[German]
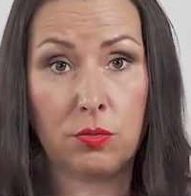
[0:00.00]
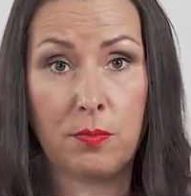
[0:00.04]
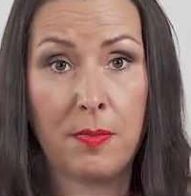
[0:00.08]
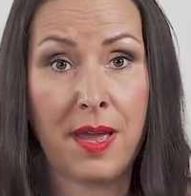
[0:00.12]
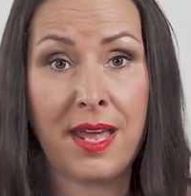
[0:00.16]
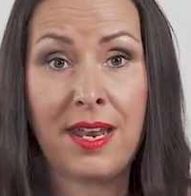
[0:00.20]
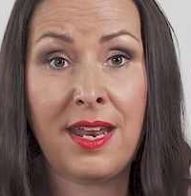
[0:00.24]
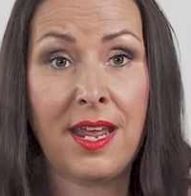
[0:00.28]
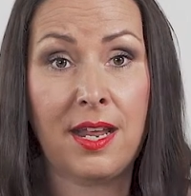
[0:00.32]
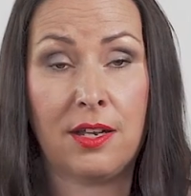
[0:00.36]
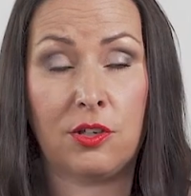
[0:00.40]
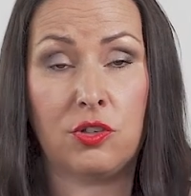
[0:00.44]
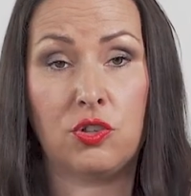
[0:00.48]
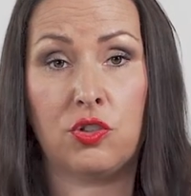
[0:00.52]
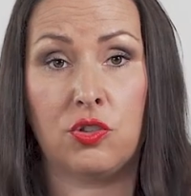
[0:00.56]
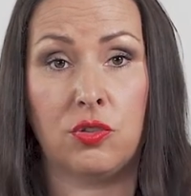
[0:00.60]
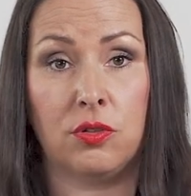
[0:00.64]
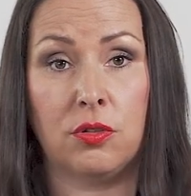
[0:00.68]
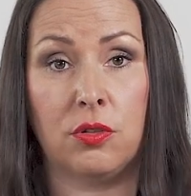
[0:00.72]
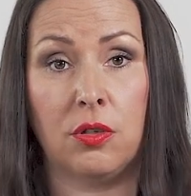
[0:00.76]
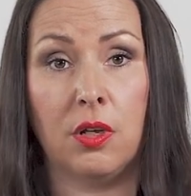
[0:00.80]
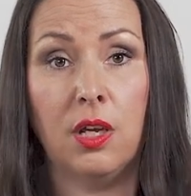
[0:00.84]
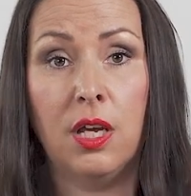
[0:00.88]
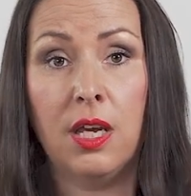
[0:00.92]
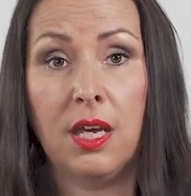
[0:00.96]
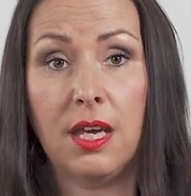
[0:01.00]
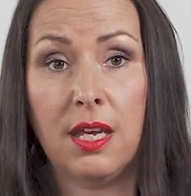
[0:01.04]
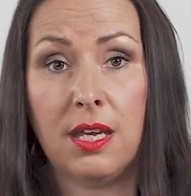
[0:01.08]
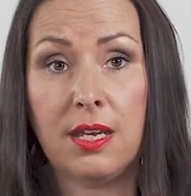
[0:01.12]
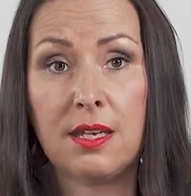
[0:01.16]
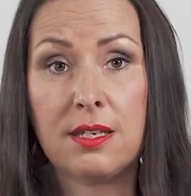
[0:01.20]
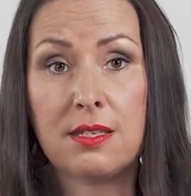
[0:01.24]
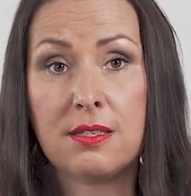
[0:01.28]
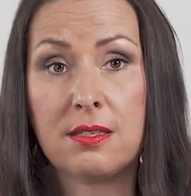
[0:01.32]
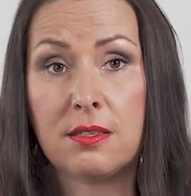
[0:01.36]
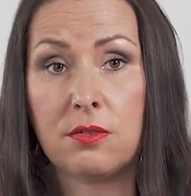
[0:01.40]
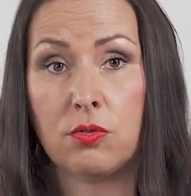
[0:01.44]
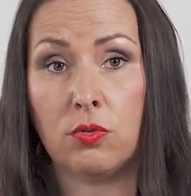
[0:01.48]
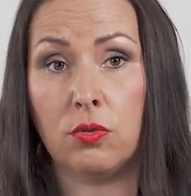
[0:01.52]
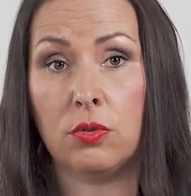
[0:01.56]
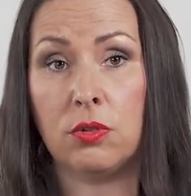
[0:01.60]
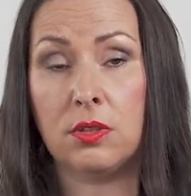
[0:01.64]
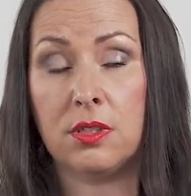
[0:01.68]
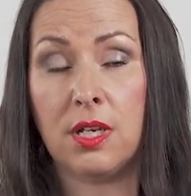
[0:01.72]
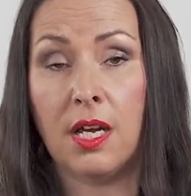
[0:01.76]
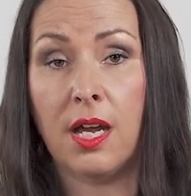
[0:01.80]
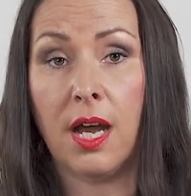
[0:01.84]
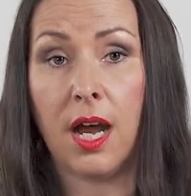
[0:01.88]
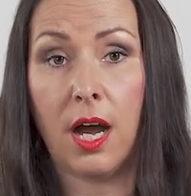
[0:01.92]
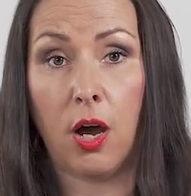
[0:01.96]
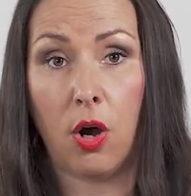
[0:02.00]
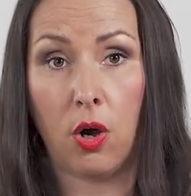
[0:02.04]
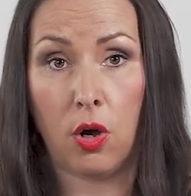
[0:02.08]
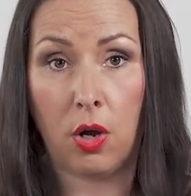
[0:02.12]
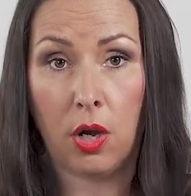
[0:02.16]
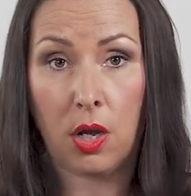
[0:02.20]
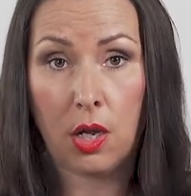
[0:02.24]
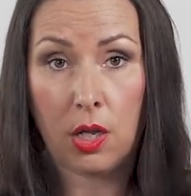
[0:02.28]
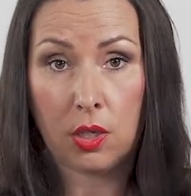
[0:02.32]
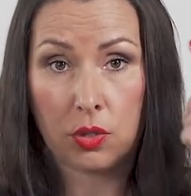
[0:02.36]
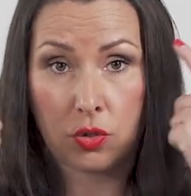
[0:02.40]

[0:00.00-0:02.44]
managen ist und auch